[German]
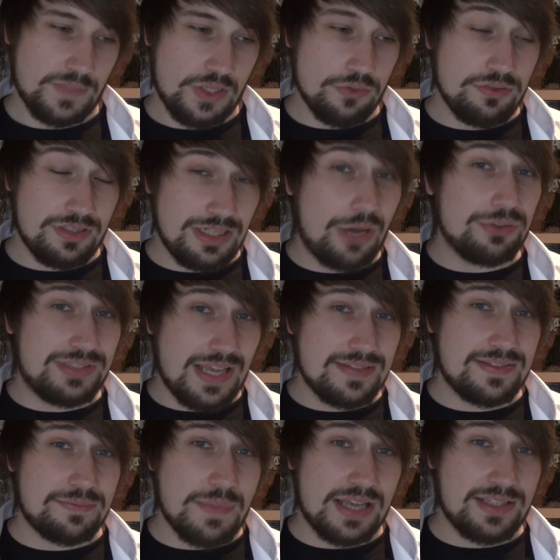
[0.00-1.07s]
Und genau
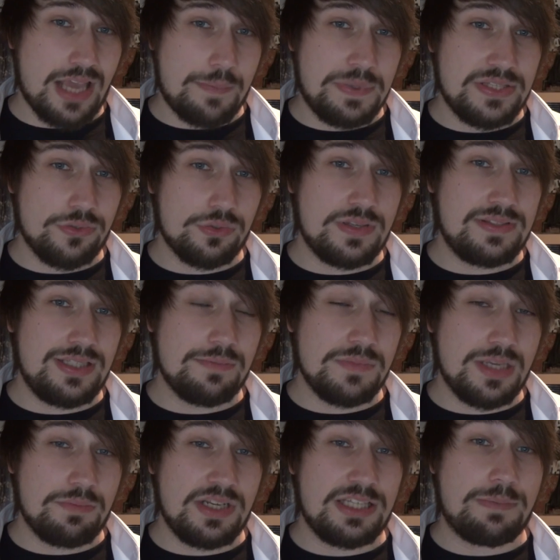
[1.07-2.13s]
das macht Episode 7
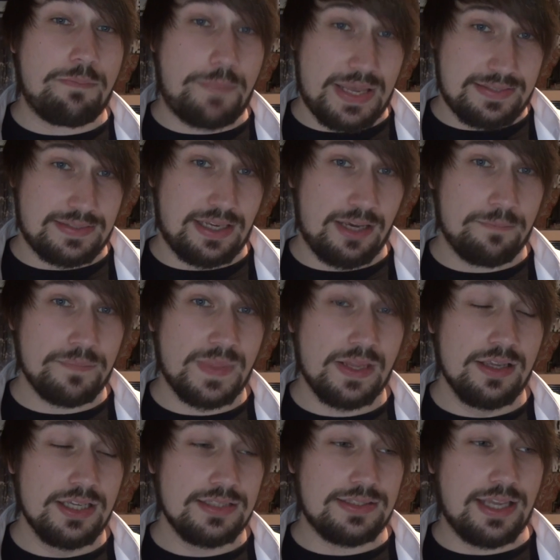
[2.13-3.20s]
nämlich besser.
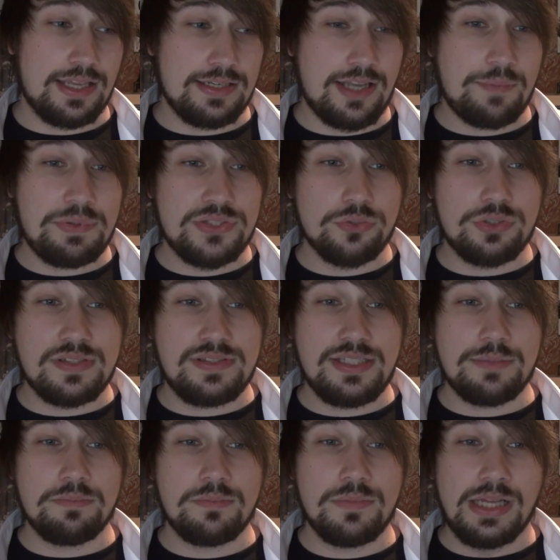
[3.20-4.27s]
Denn Episode
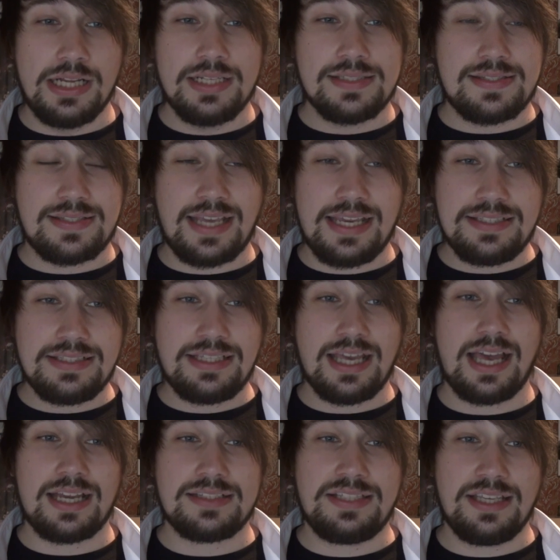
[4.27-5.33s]
7 zeigt die
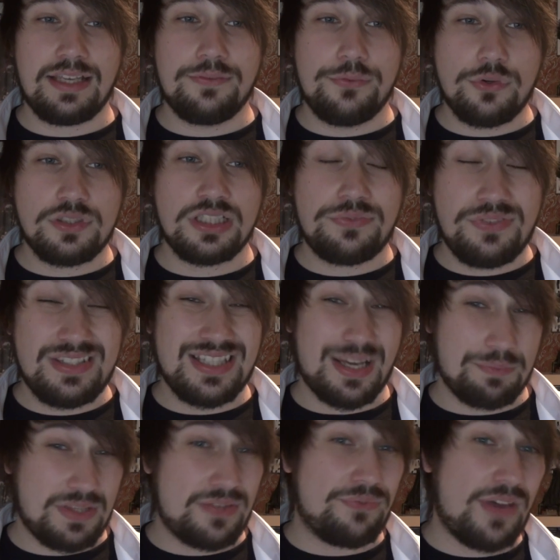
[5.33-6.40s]
Charaktere wirklich, wie sie
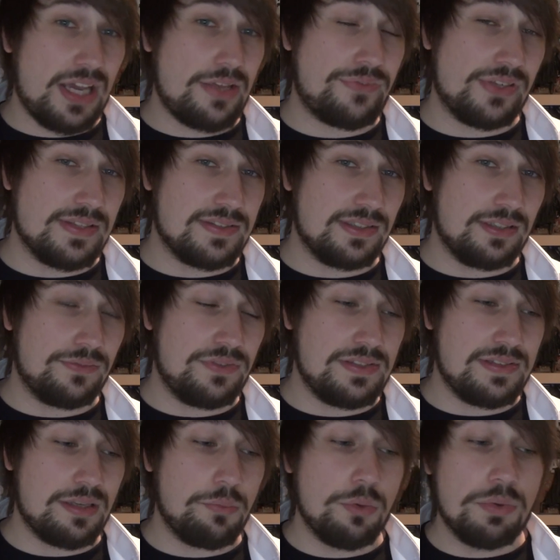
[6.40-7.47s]
am Zweifeln sind, wie
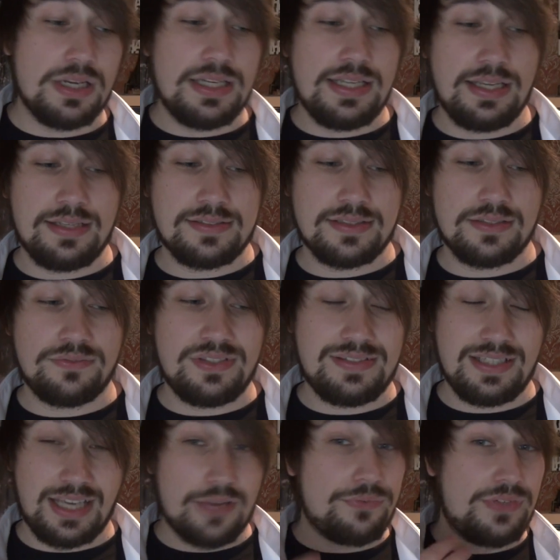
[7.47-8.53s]
sie am Überlegen sind, wie
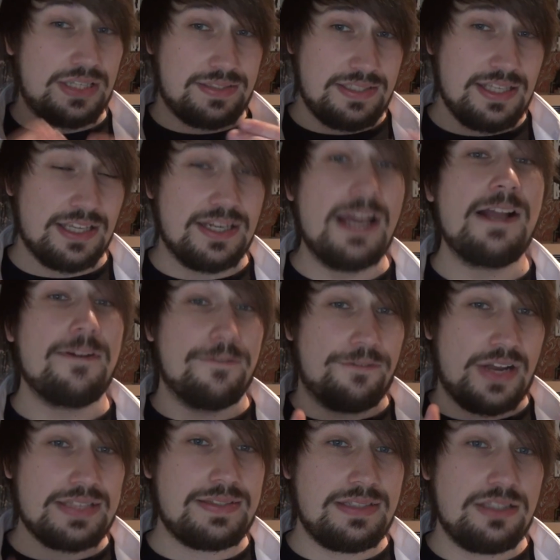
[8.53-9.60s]
sie reflektieren,
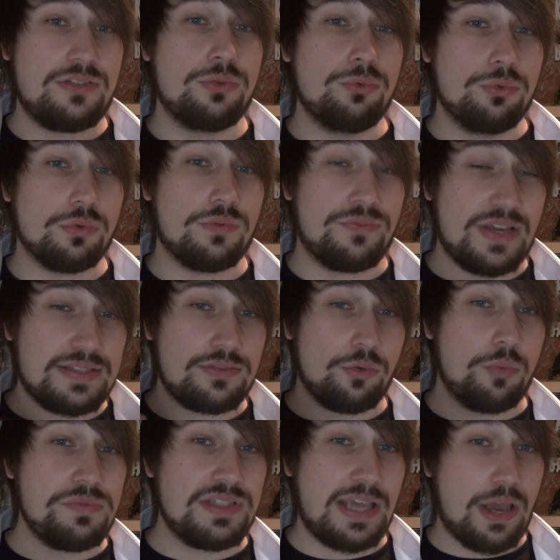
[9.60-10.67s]
was sie tun und was
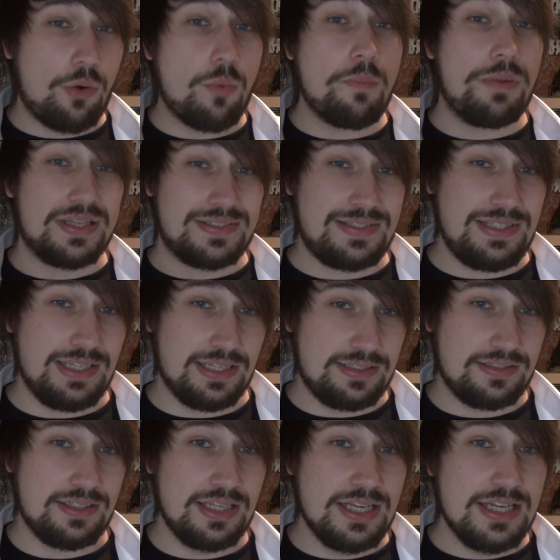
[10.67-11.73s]
um sie herum
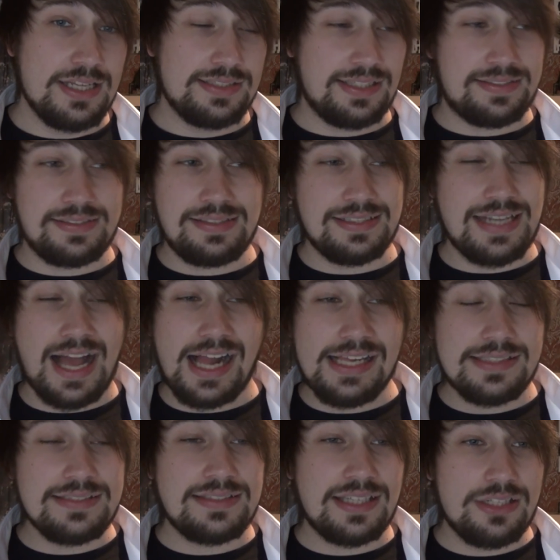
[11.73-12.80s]
passiert. Das ist in der
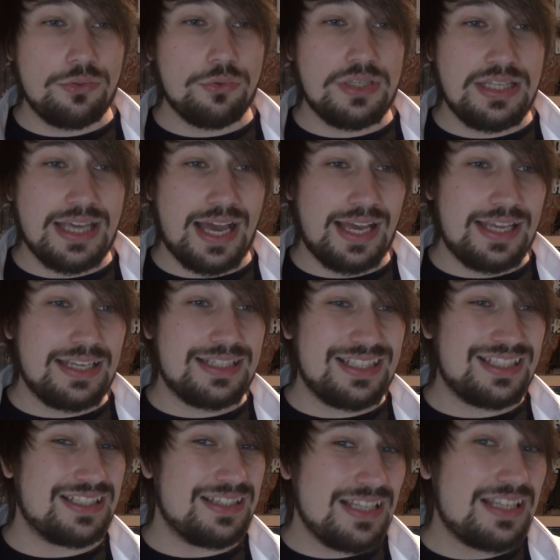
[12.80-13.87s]
alten Trilogie
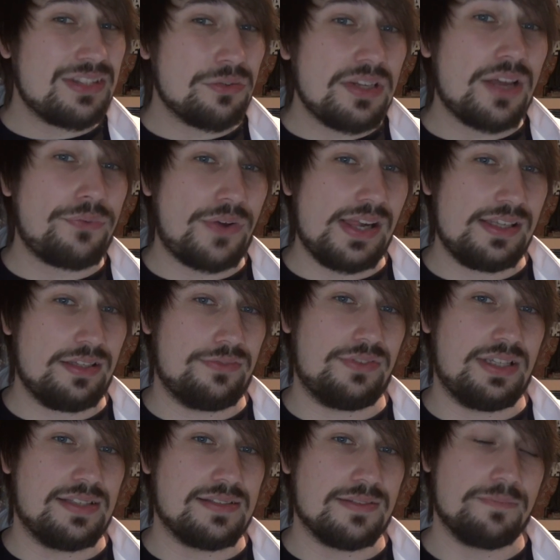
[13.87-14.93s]
eigentlich nicht so der Fall
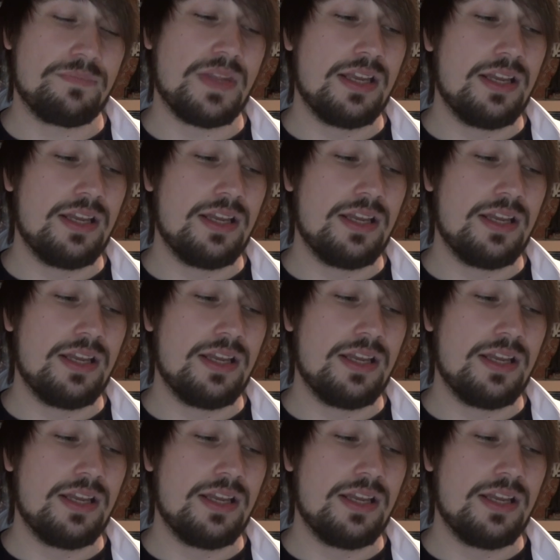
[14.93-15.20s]
gewesen.